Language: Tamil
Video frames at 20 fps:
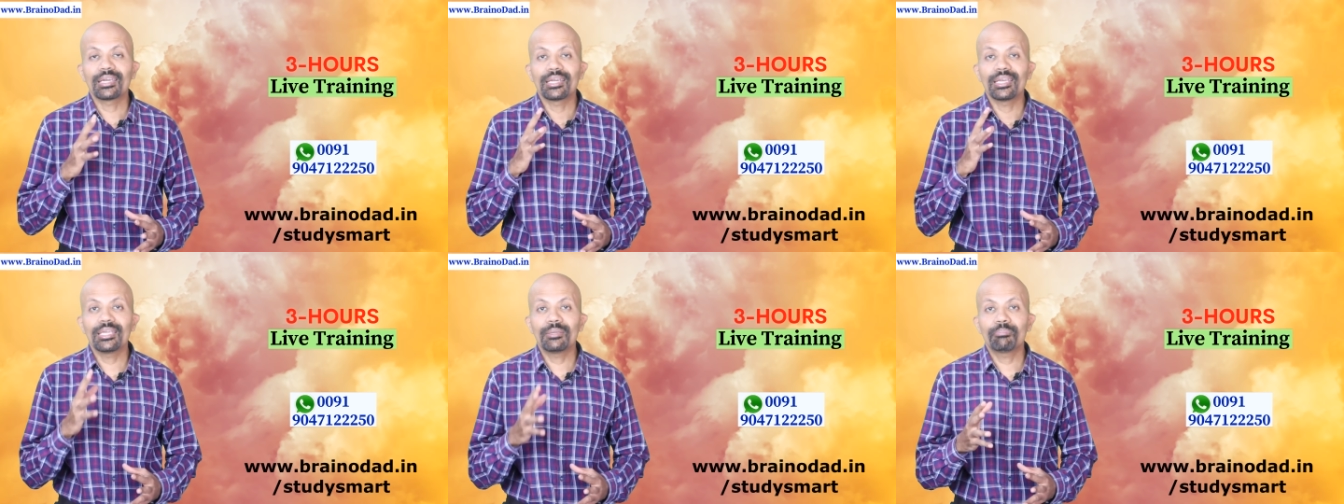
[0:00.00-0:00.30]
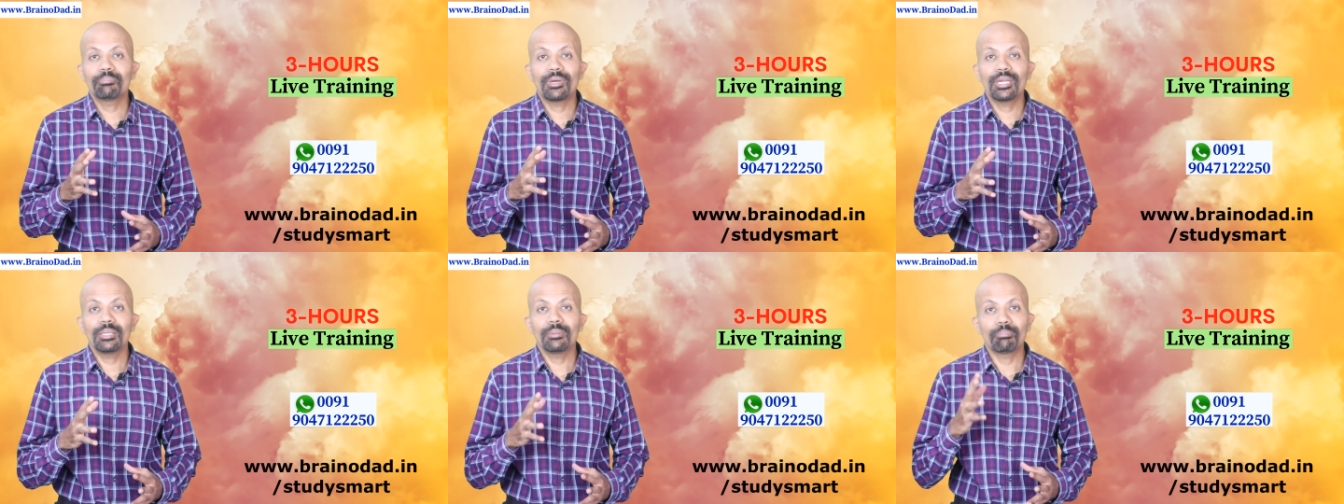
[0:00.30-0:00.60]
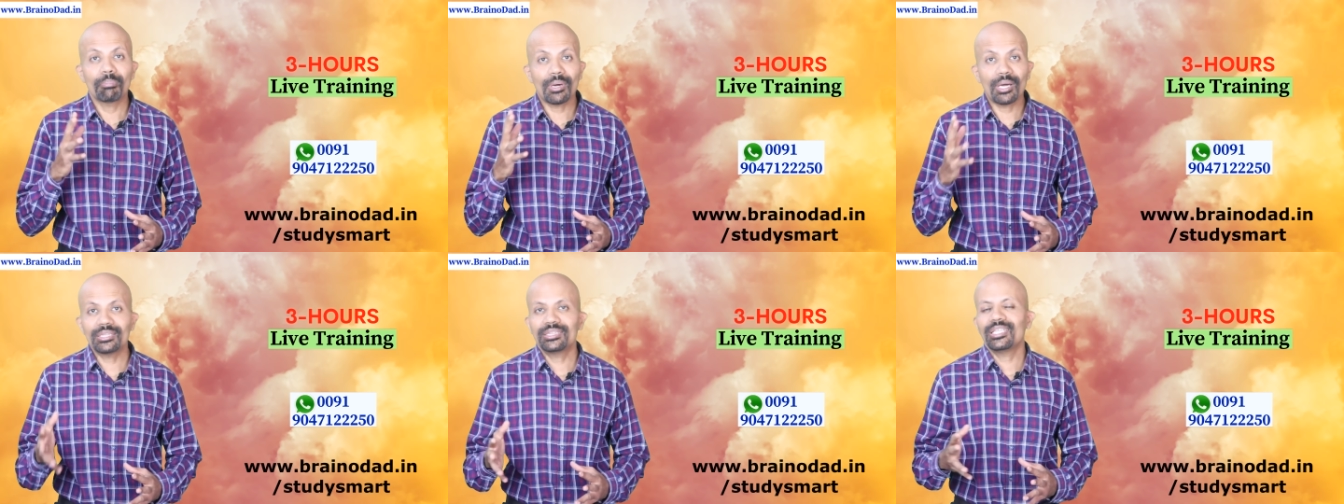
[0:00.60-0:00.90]
கிளிக் பண்ணி
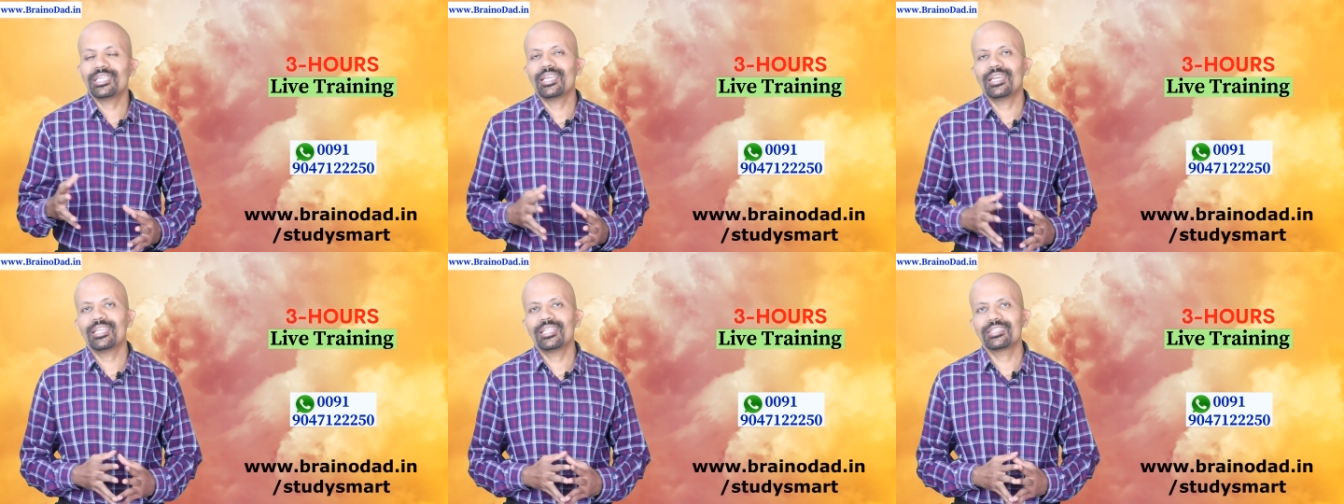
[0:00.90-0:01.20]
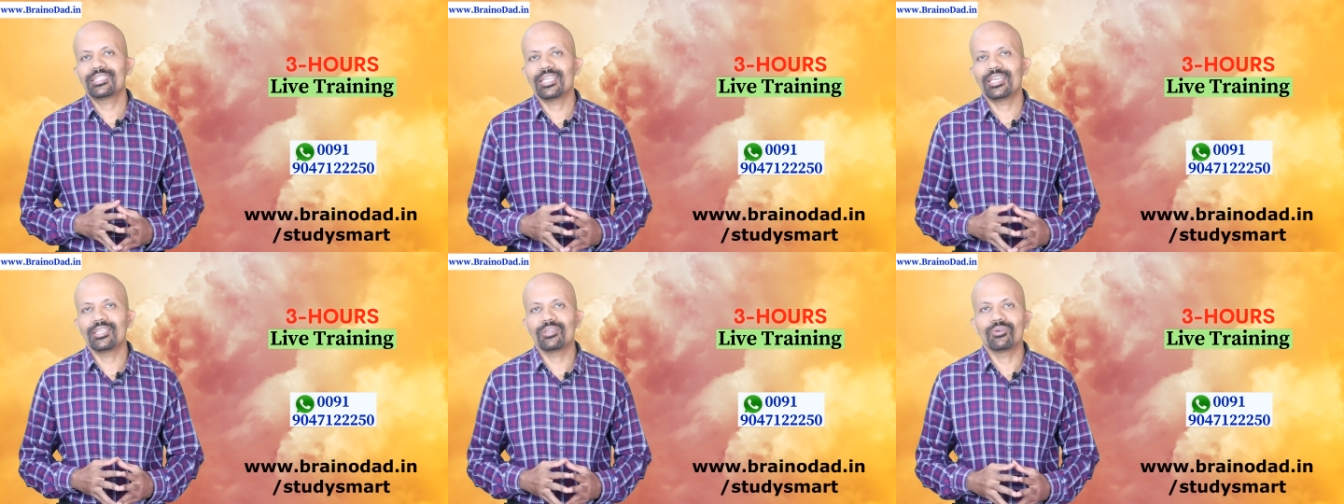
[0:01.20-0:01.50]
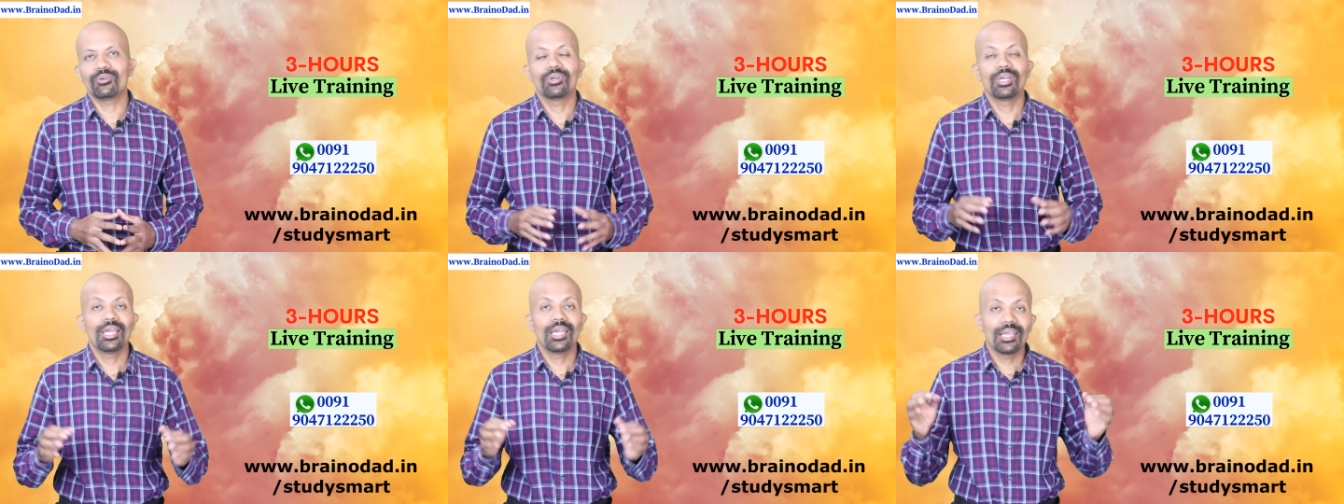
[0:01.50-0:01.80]
பார்த்தீங்கன்னா
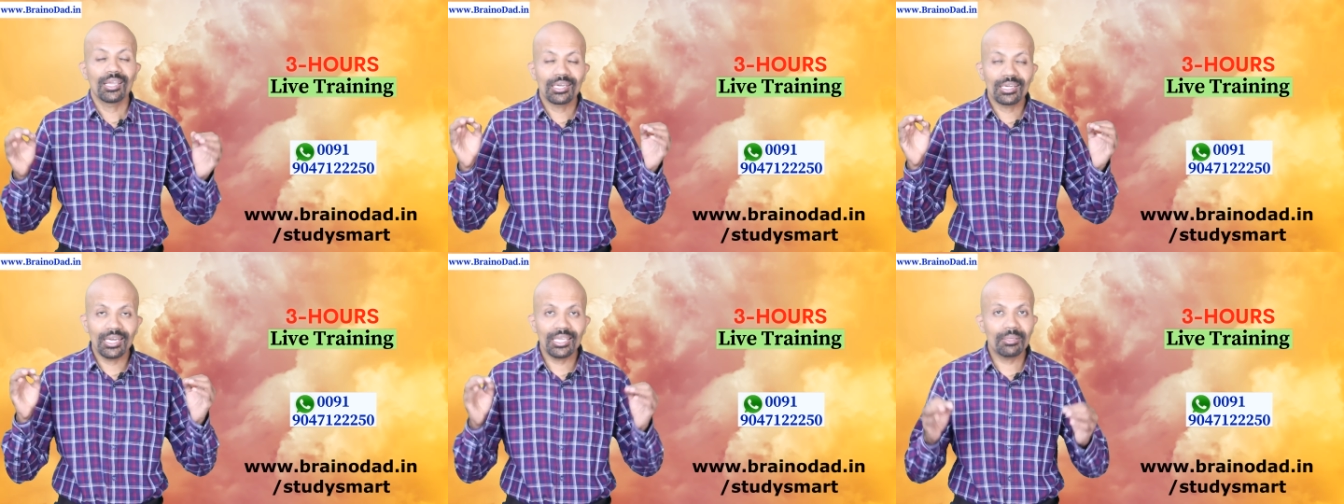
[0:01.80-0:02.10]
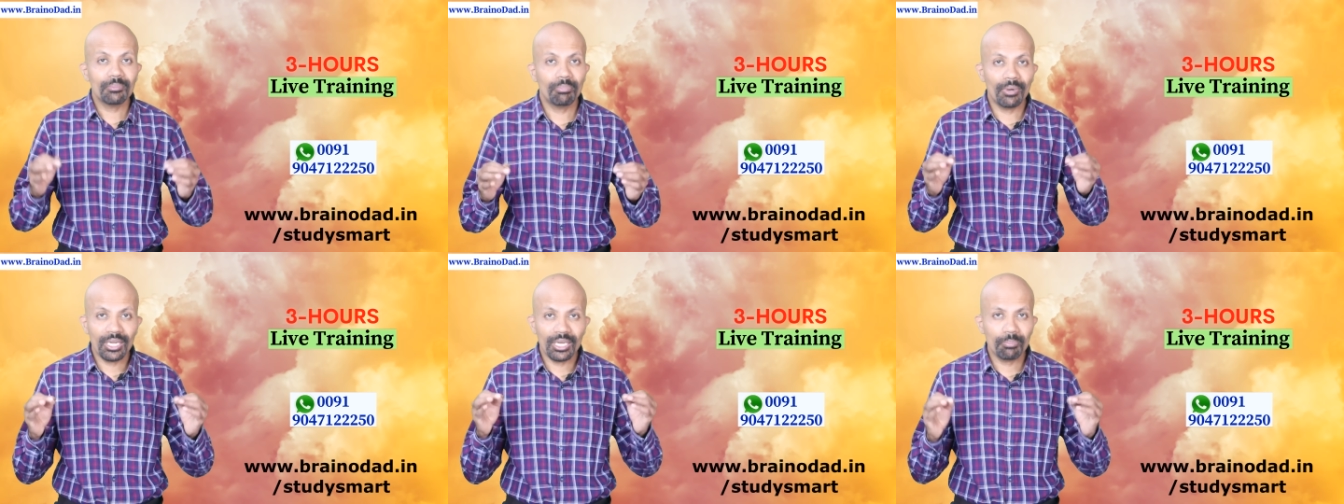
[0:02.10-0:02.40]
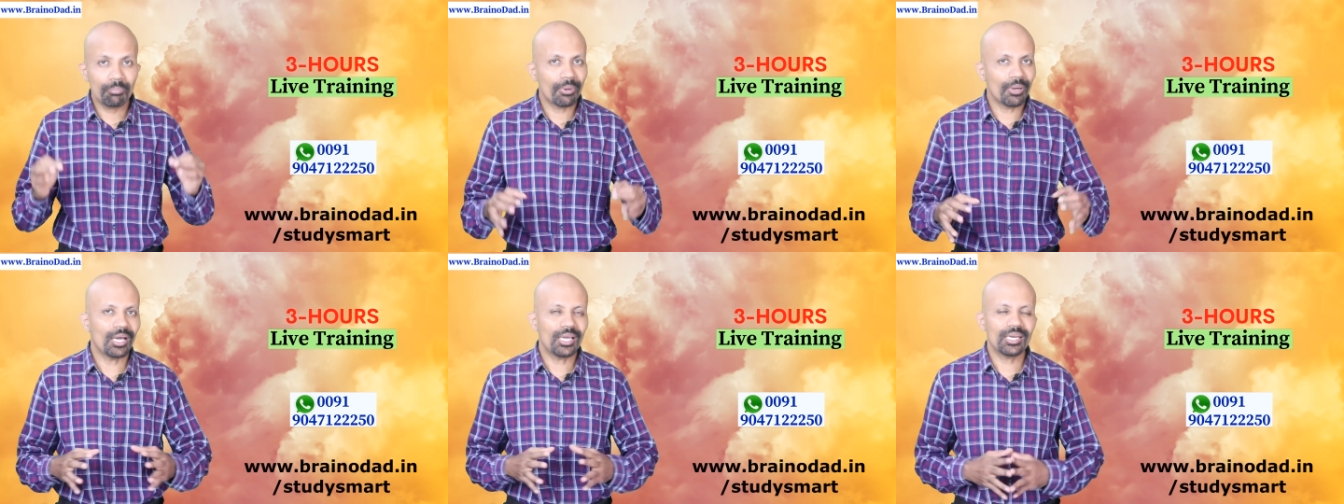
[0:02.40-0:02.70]
தெரியும் கிளிக்
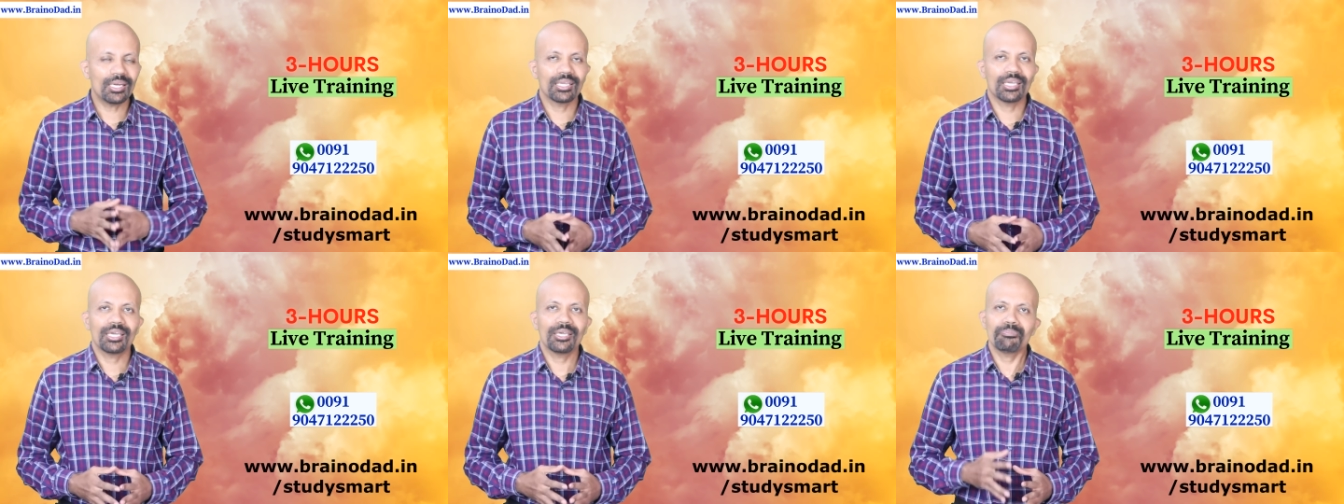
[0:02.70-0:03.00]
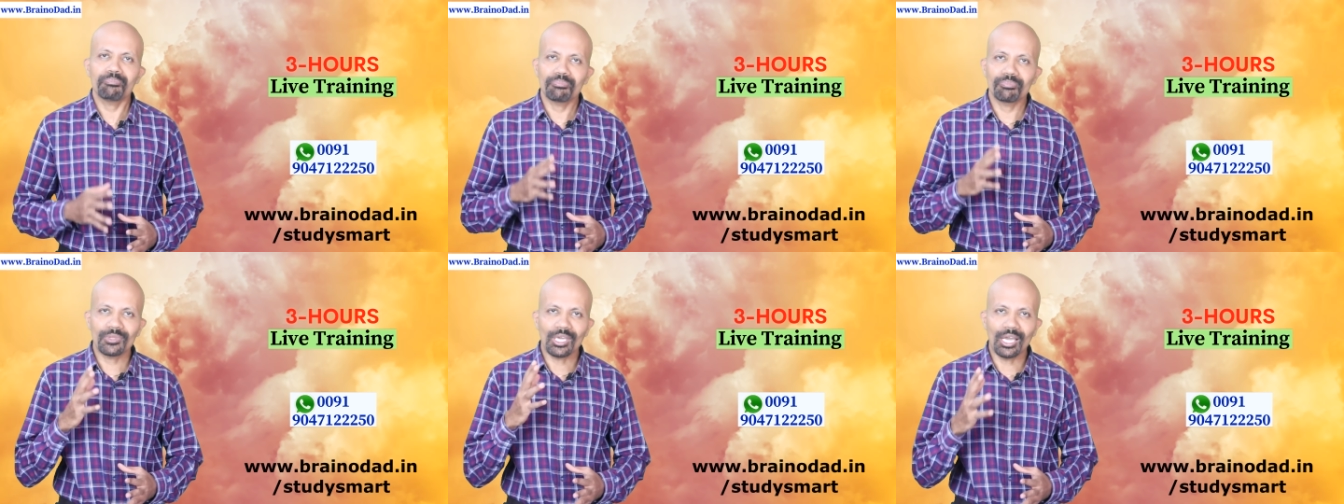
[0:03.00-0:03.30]
பண்ணி பாருங்கள்